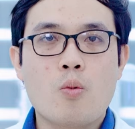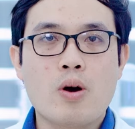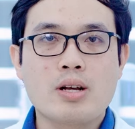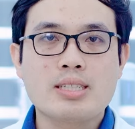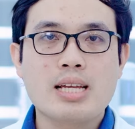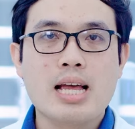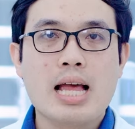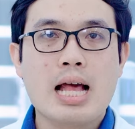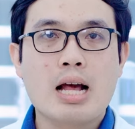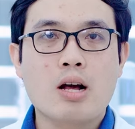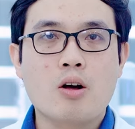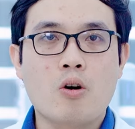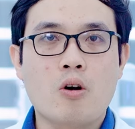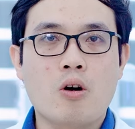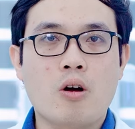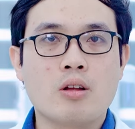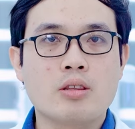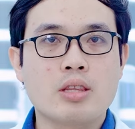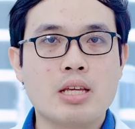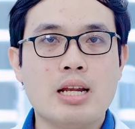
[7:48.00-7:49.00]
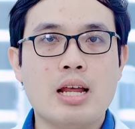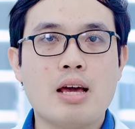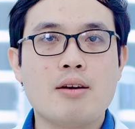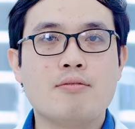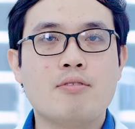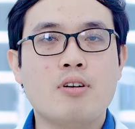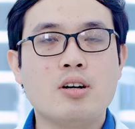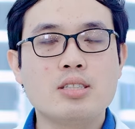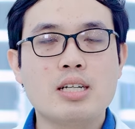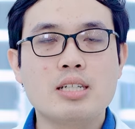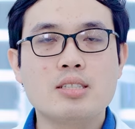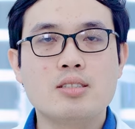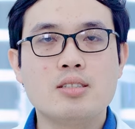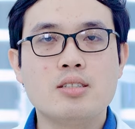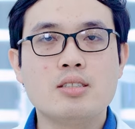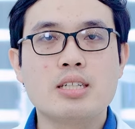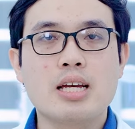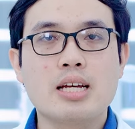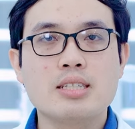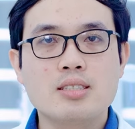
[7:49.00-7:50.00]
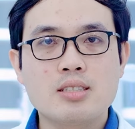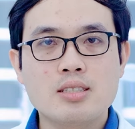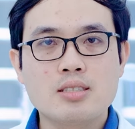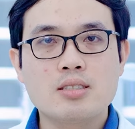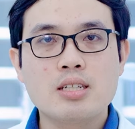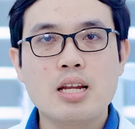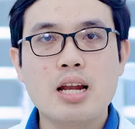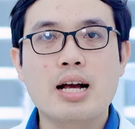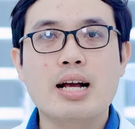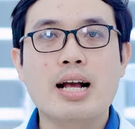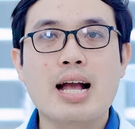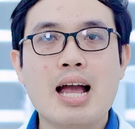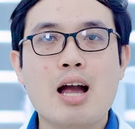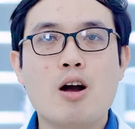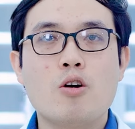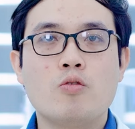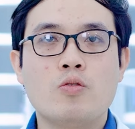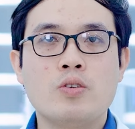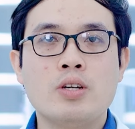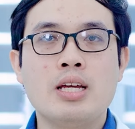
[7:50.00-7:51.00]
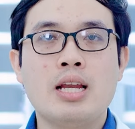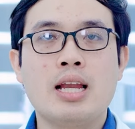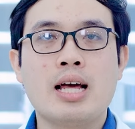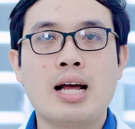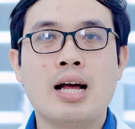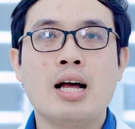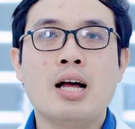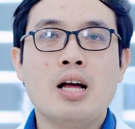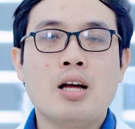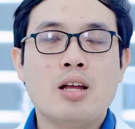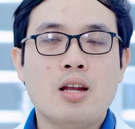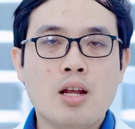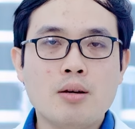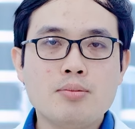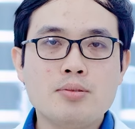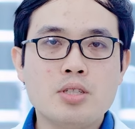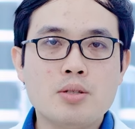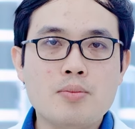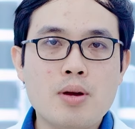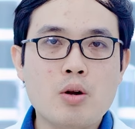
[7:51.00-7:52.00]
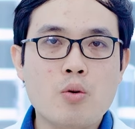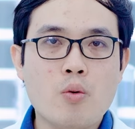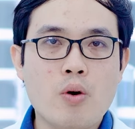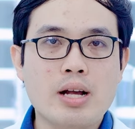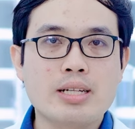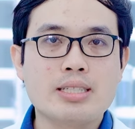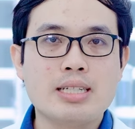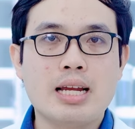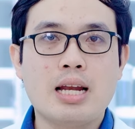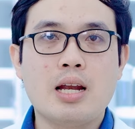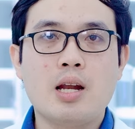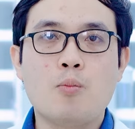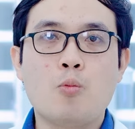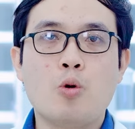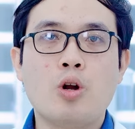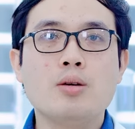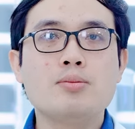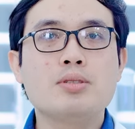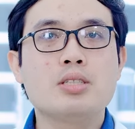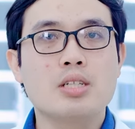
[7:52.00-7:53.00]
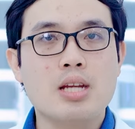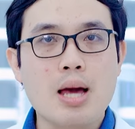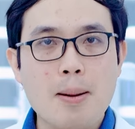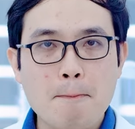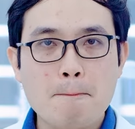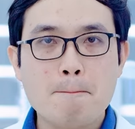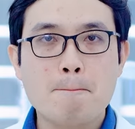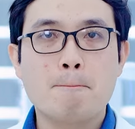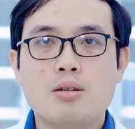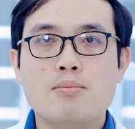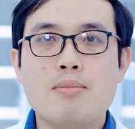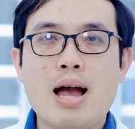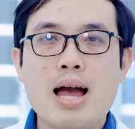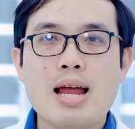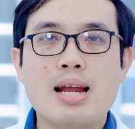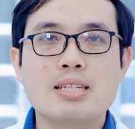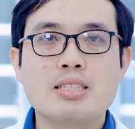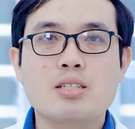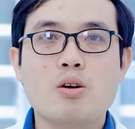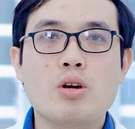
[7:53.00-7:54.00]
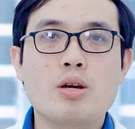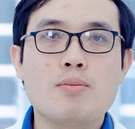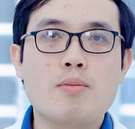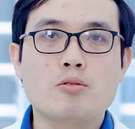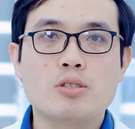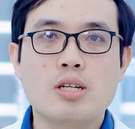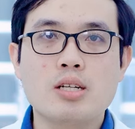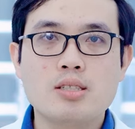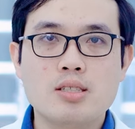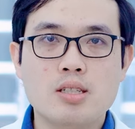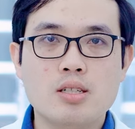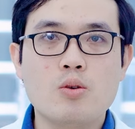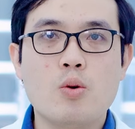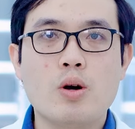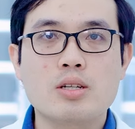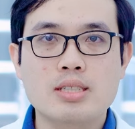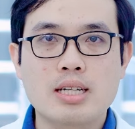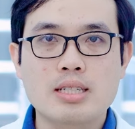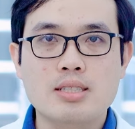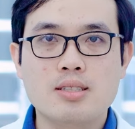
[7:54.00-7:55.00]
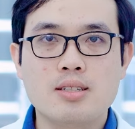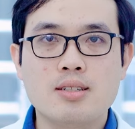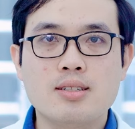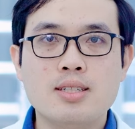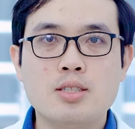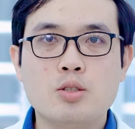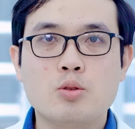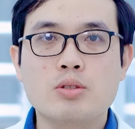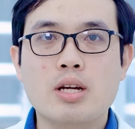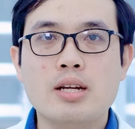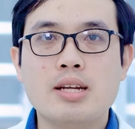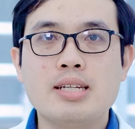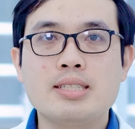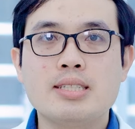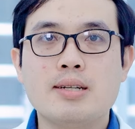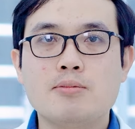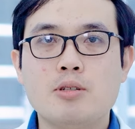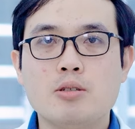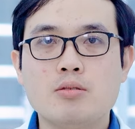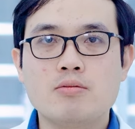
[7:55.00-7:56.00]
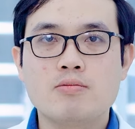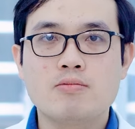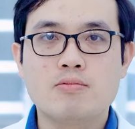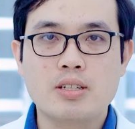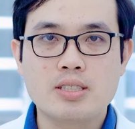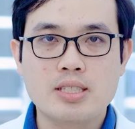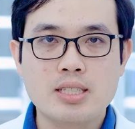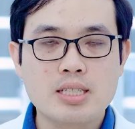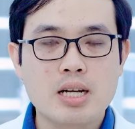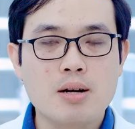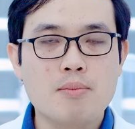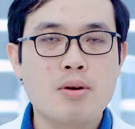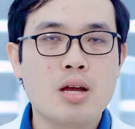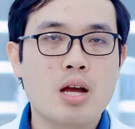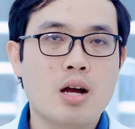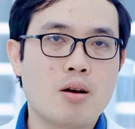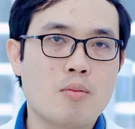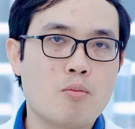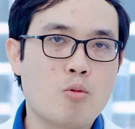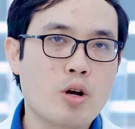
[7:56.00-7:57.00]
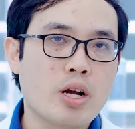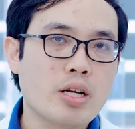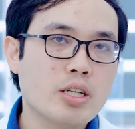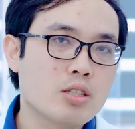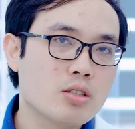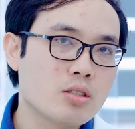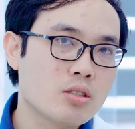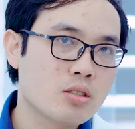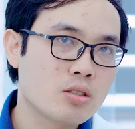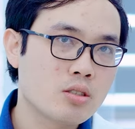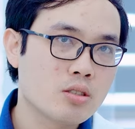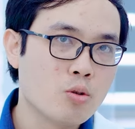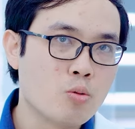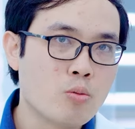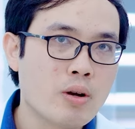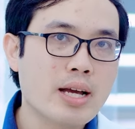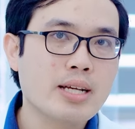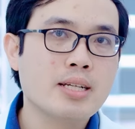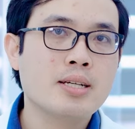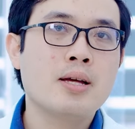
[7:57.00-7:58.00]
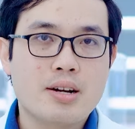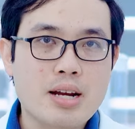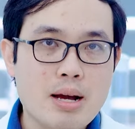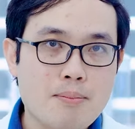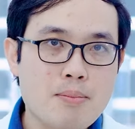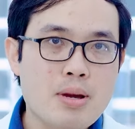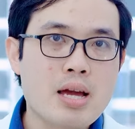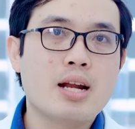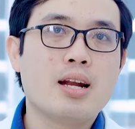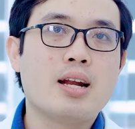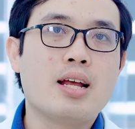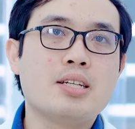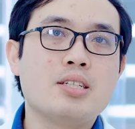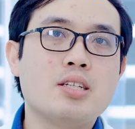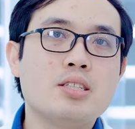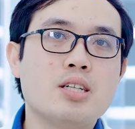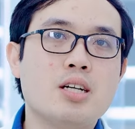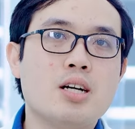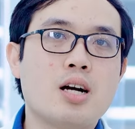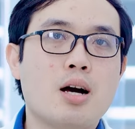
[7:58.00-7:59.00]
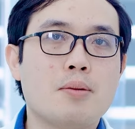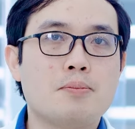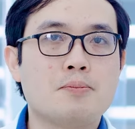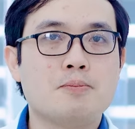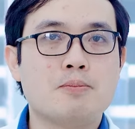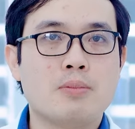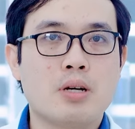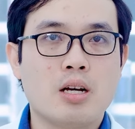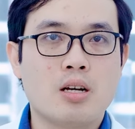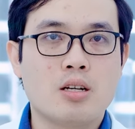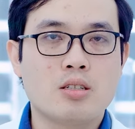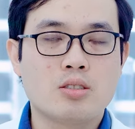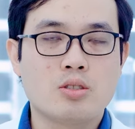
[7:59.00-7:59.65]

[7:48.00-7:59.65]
Ngoài ra có tỷ lệ vỡ răng sứ sẽ rất là cao vì là lớp sứ bên ngoài chỉ là một lớp sứ đắp. Thứ ba là sau khi bọc răng sứ hoặc dán sứ thì chúng ta nên chăm sóc vệ sinh răng miệng một cách đúng cách. Đặc biệt là những trường hợp mà